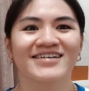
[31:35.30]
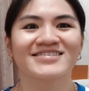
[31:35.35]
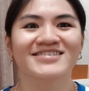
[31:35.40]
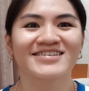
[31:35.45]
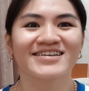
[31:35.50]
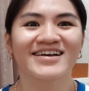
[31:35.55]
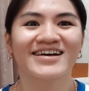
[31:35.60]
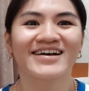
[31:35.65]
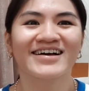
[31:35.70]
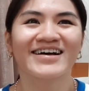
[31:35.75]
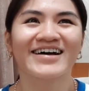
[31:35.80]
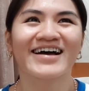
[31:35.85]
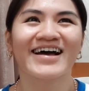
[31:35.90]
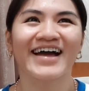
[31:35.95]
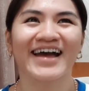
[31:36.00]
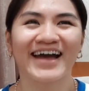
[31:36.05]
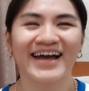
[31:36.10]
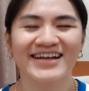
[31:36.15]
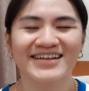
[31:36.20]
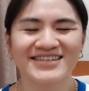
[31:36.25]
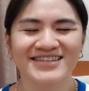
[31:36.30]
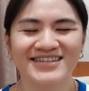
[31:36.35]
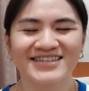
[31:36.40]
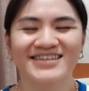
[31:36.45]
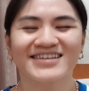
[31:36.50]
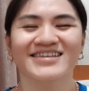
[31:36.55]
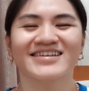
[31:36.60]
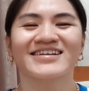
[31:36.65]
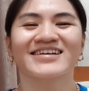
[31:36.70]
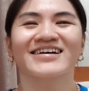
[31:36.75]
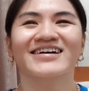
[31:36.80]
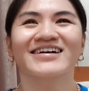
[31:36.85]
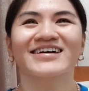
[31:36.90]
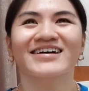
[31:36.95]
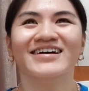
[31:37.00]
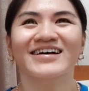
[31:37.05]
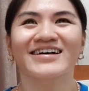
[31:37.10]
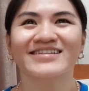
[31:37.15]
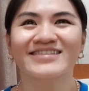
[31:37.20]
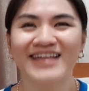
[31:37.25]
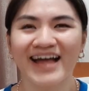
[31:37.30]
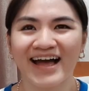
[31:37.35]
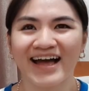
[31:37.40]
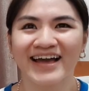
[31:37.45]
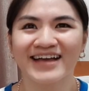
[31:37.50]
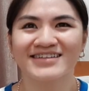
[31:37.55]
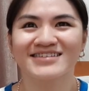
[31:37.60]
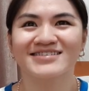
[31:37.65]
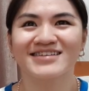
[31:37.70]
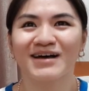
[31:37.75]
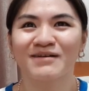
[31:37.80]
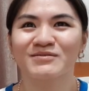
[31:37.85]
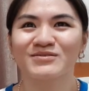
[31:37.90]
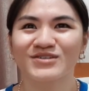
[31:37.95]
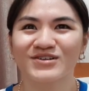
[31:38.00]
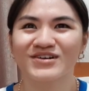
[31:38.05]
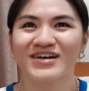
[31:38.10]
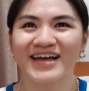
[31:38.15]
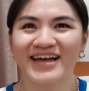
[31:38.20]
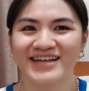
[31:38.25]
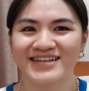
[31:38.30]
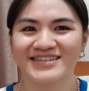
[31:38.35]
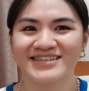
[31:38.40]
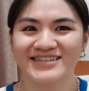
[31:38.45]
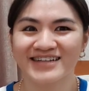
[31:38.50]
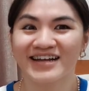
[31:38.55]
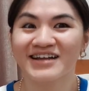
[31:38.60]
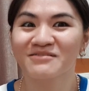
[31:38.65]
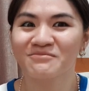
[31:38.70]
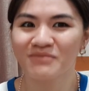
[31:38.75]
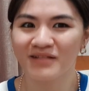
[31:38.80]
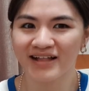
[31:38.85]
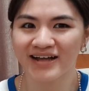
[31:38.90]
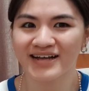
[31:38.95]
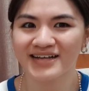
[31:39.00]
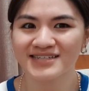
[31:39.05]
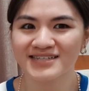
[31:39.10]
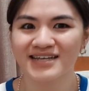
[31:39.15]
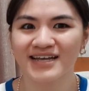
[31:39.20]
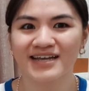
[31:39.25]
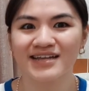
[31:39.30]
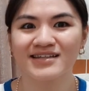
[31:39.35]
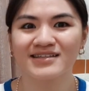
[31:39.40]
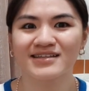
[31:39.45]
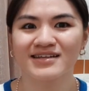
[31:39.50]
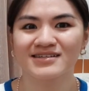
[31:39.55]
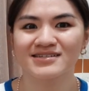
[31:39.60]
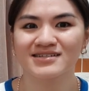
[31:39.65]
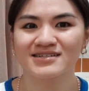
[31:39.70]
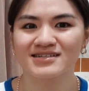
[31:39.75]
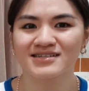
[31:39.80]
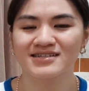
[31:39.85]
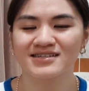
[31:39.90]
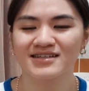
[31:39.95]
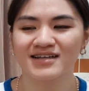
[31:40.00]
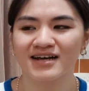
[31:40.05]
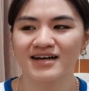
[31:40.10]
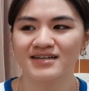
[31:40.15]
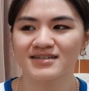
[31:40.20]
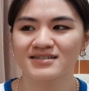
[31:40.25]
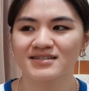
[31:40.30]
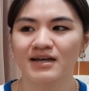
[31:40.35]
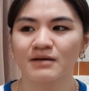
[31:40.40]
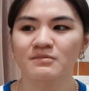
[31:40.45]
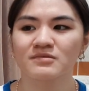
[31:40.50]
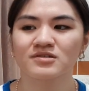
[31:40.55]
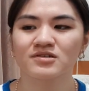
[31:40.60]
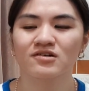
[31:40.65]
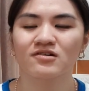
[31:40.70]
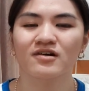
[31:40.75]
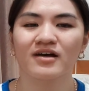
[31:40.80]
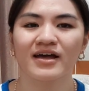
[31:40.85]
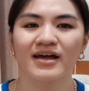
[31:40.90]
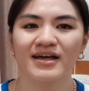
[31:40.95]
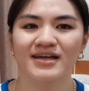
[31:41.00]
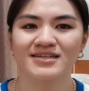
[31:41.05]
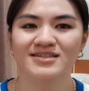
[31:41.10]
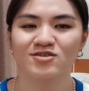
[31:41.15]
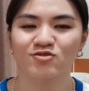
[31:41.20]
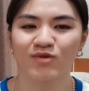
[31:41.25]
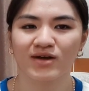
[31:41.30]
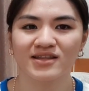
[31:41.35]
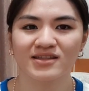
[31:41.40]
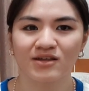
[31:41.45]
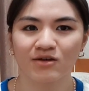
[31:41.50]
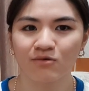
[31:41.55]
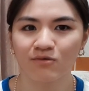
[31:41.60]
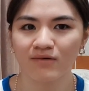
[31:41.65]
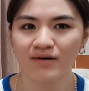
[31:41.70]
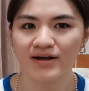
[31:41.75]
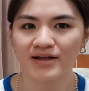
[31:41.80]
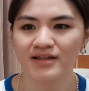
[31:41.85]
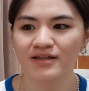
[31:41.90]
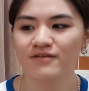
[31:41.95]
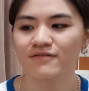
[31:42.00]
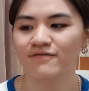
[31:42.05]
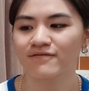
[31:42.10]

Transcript: S... S... 9 Samsung S9 Plus and this is the Samsung S21